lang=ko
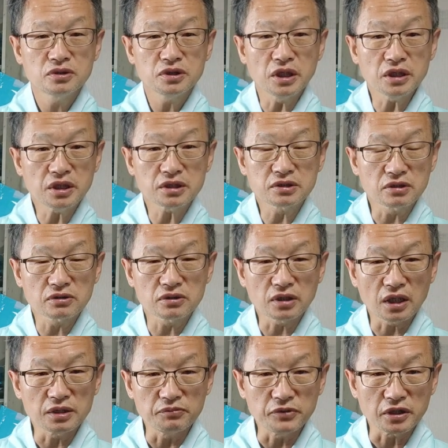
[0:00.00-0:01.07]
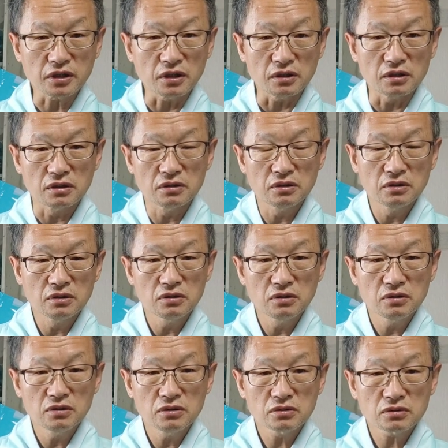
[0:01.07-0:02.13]
얘기했을 것 아닙니까?
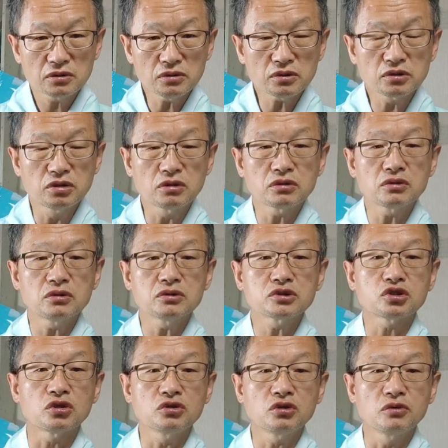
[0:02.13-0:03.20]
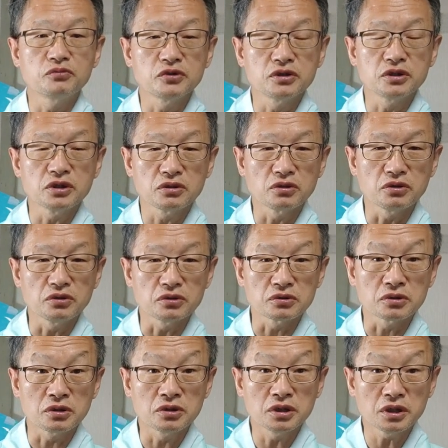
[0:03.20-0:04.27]
근데 그런 거는 전혀 없는 거예요.
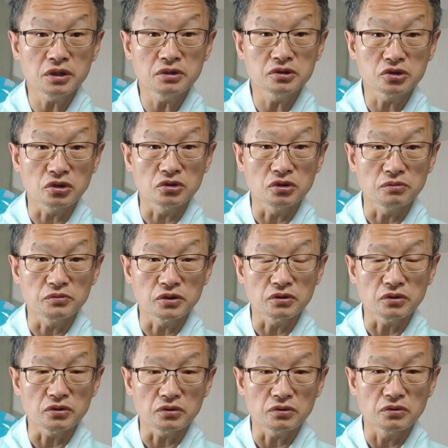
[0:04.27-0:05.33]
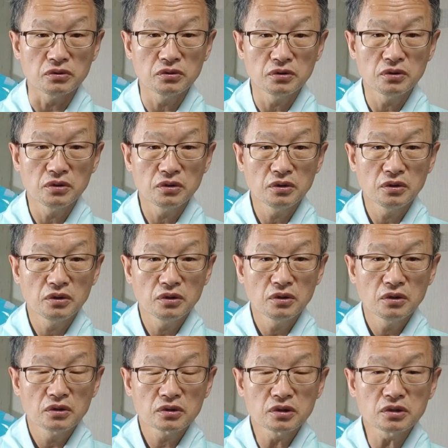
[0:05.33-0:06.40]
그런 얘기는 전혀 없는 거예요.
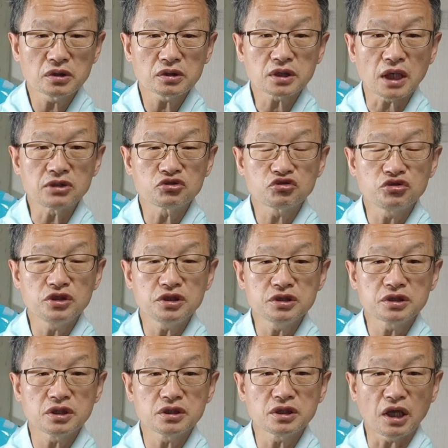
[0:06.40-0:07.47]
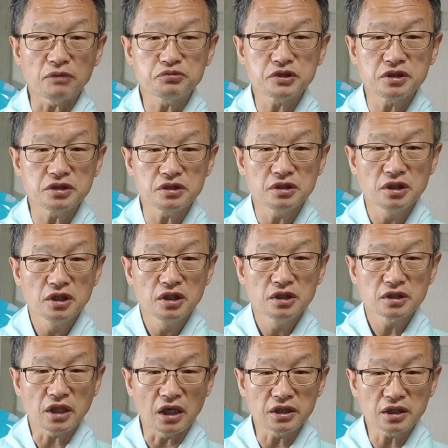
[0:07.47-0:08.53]
그러니까 단순히 이제 납치
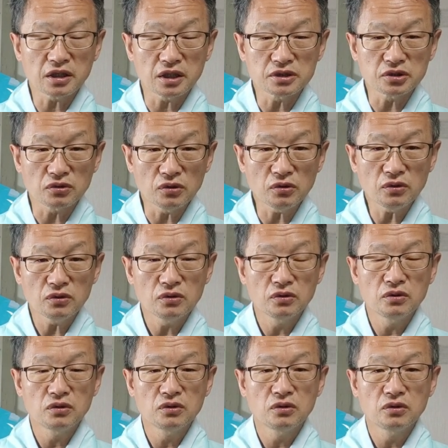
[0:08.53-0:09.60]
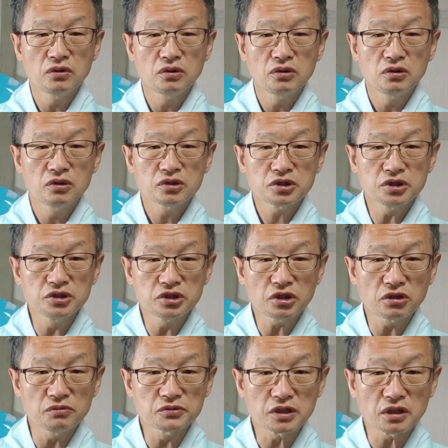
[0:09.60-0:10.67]
당해가지고 신체
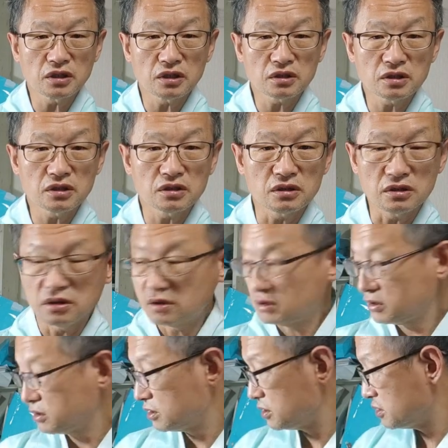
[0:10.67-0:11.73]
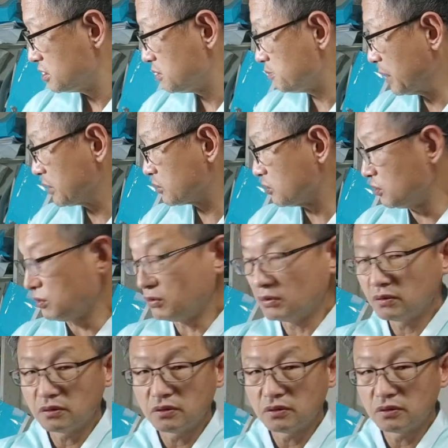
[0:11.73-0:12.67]
검사를 받고